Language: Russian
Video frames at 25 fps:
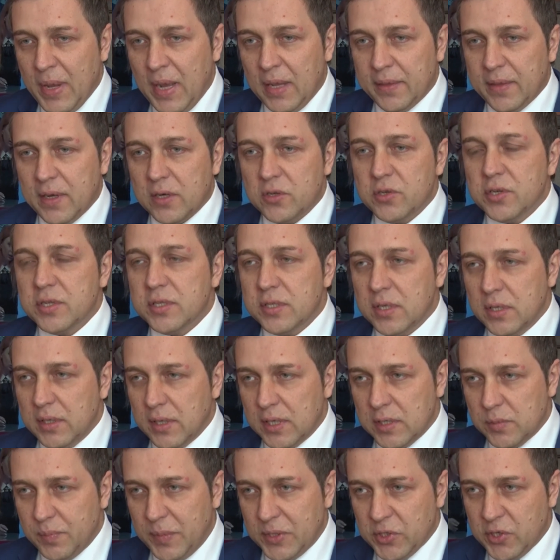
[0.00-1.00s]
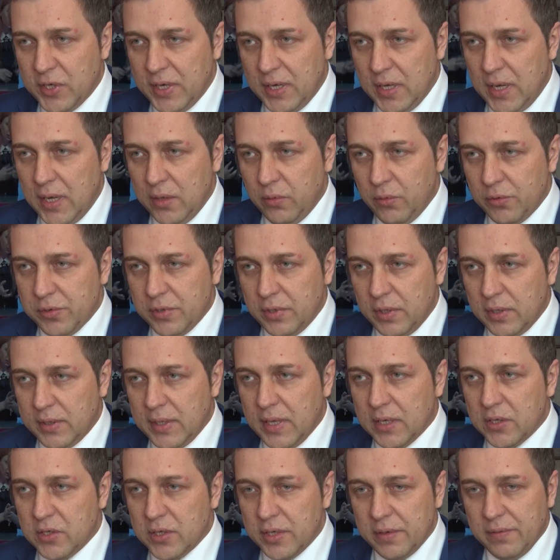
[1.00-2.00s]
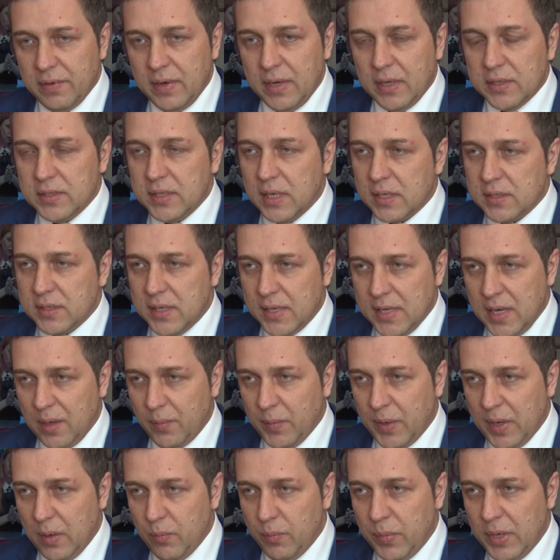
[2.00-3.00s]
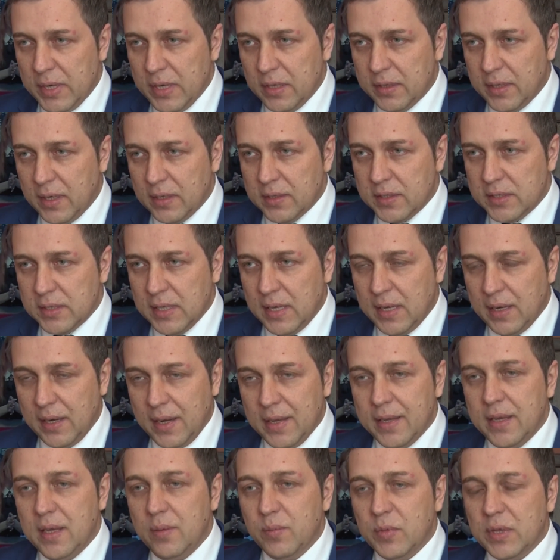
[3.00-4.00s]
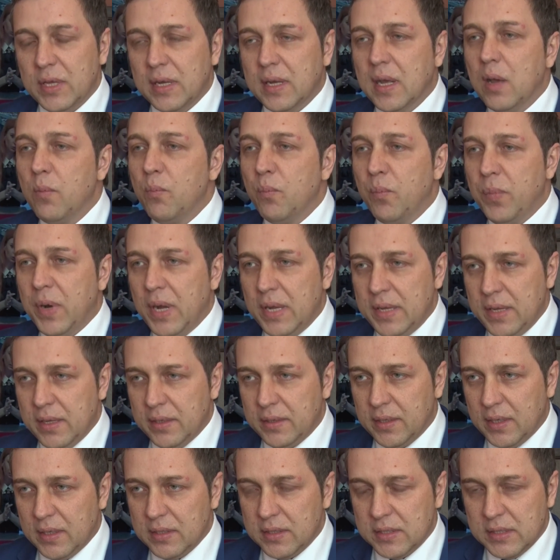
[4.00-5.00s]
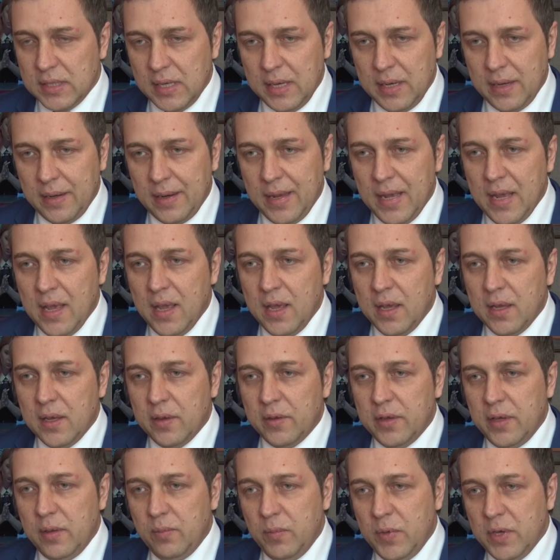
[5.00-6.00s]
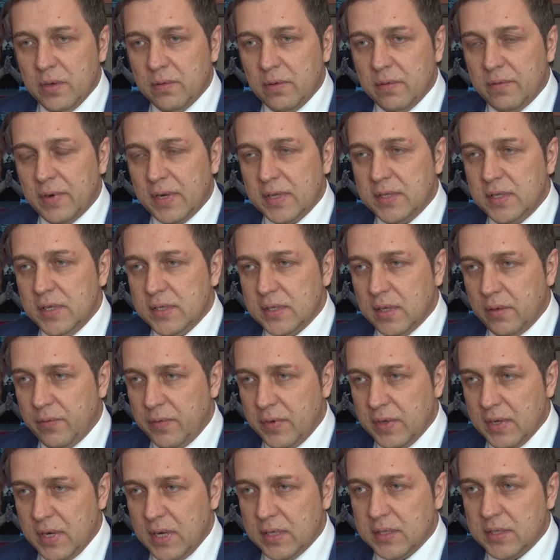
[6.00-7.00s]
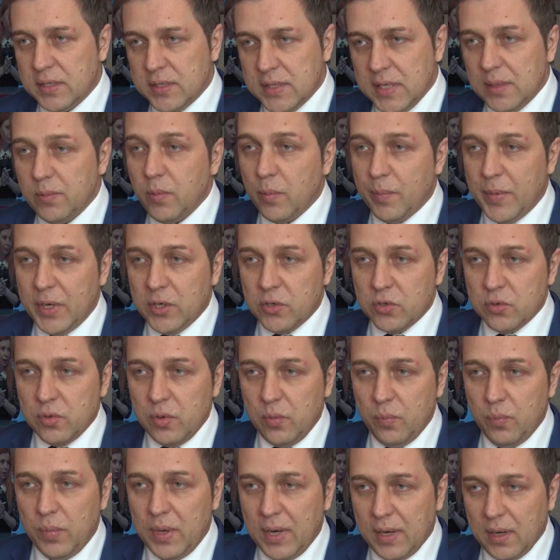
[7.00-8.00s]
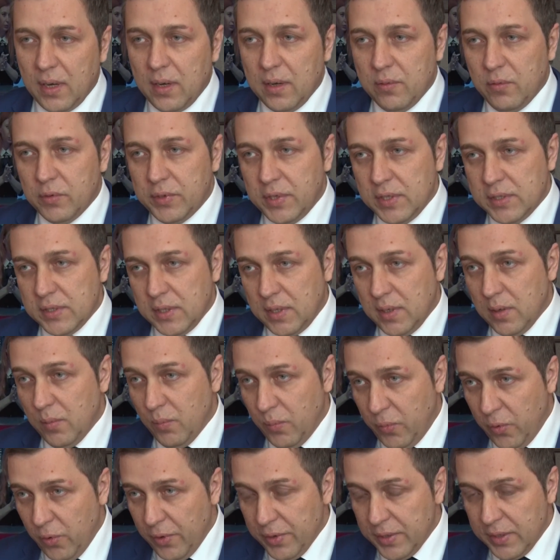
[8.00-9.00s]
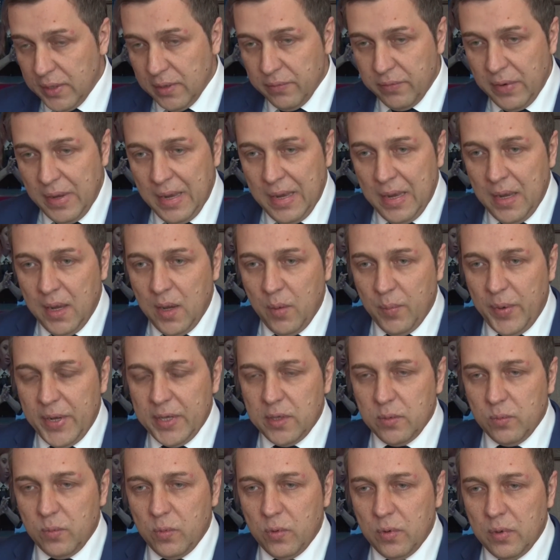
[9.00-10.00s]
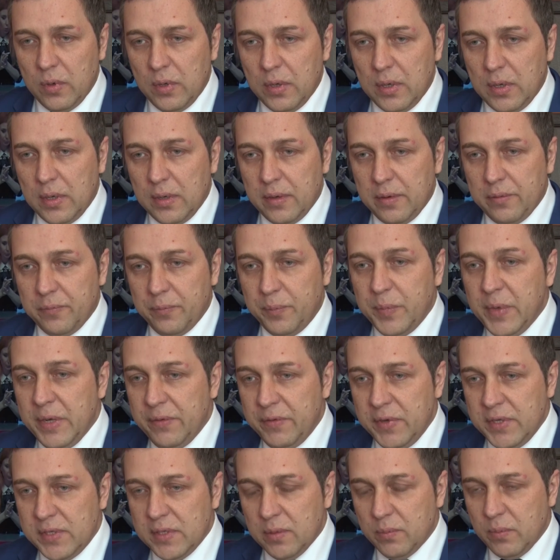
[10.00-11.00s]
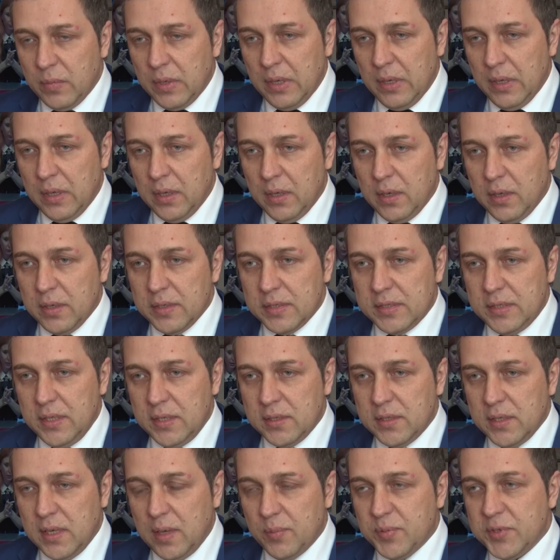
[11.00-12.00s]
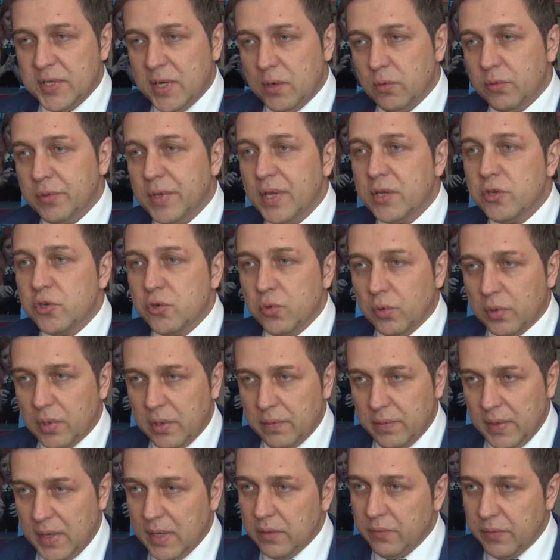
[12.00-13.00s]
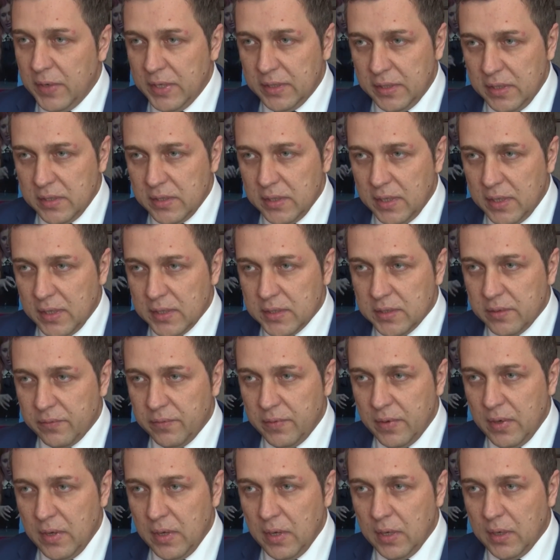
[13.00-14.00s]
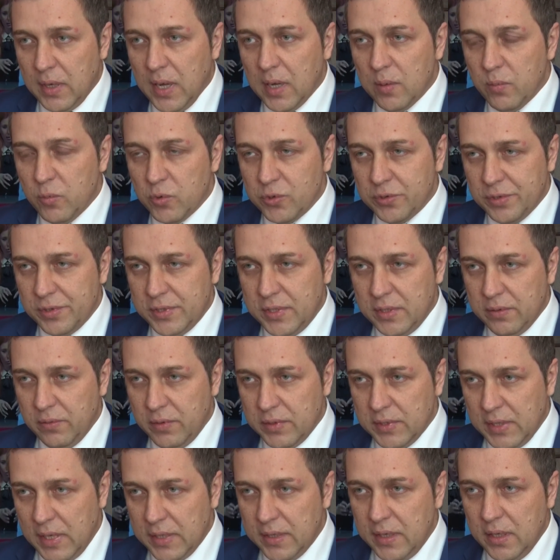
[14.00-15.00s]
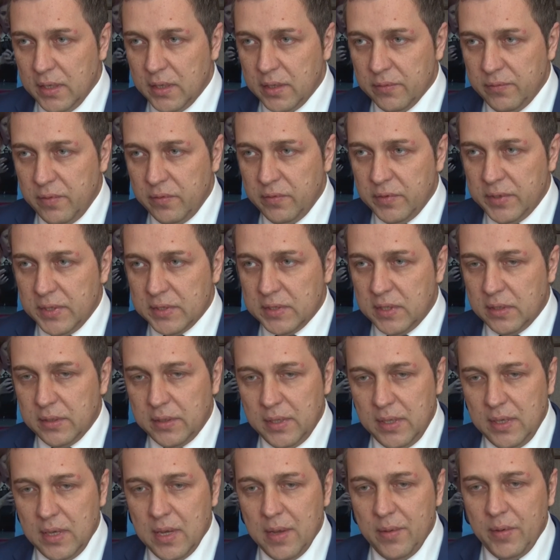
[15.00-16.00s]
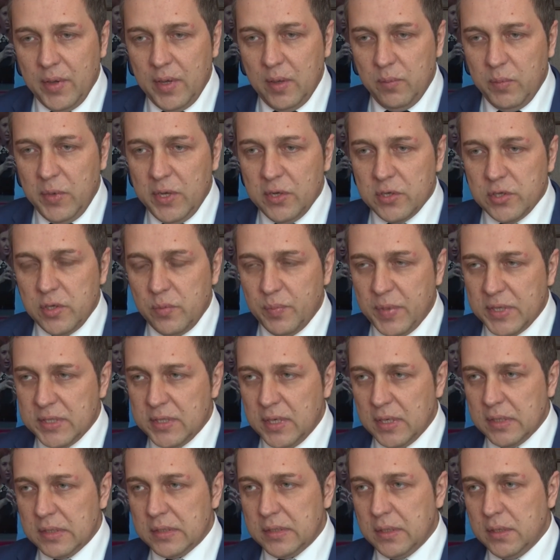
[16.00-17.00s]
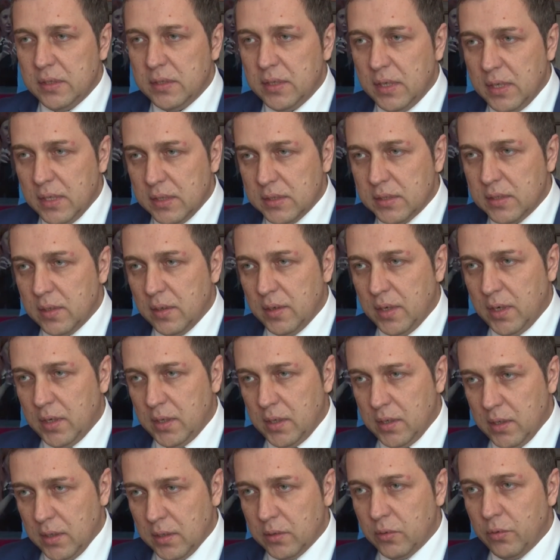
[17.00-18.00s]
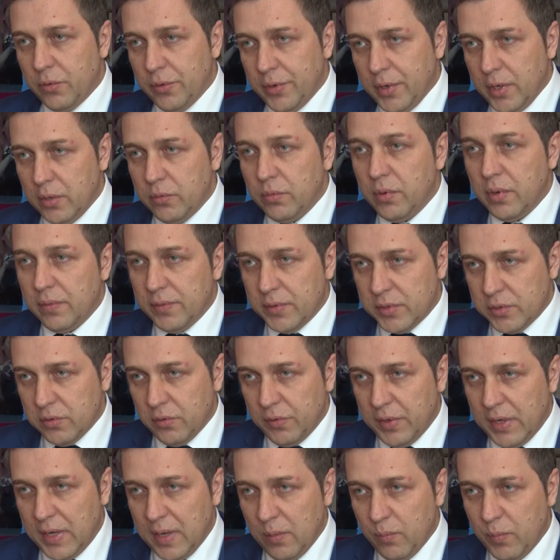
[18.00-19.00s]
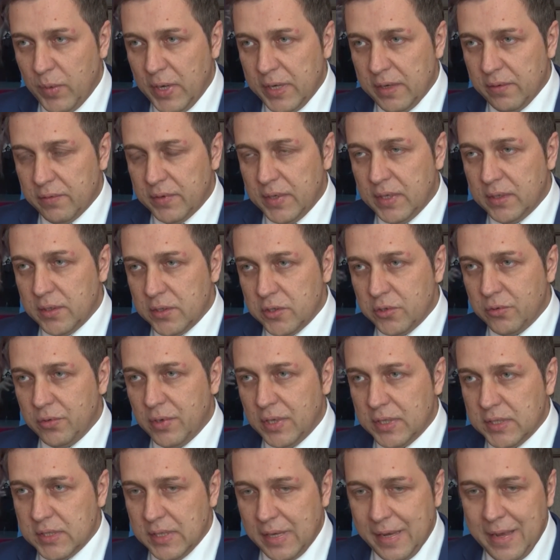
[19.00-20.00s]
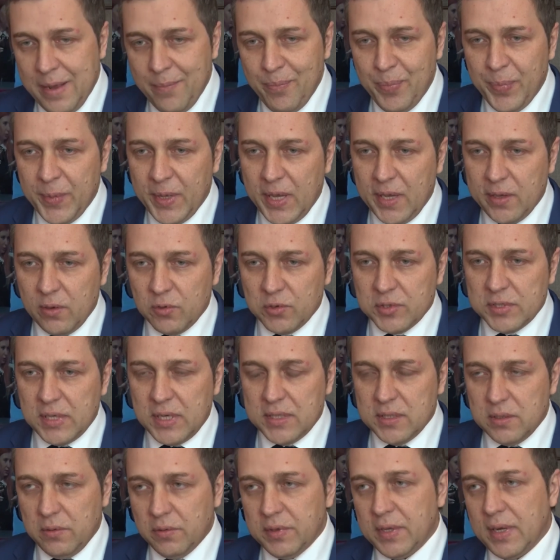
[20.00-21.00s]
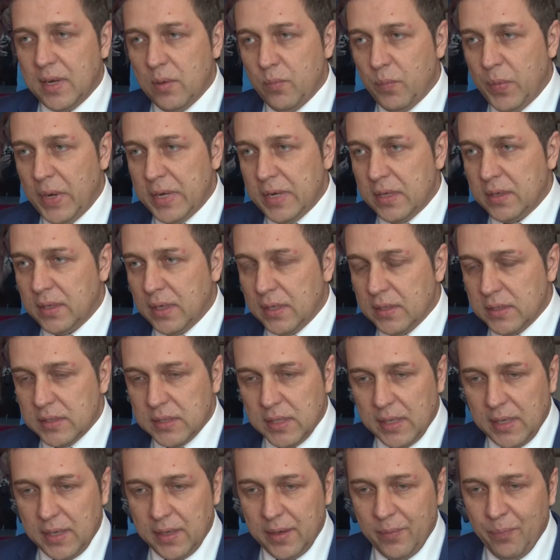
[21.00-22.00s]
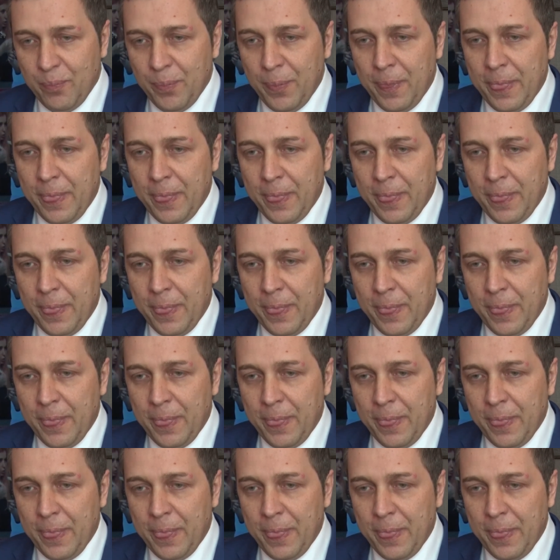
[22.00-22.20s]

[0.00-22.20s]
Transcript: а также сын госпожи Анудиной также является акционером компании Трансайра, именно компания Трансайра имела в Российской Федерации самый большой парк вот этих Боингов. Поэтому а, мы видим здесь абсолютно отчетливый конфликт интересов, как можно делать какие-то выводы, если ты имеешь непосредственный интерес к той или иной авиационной компании. В данной ситуации, как я уже сказал, это компания Трансайра.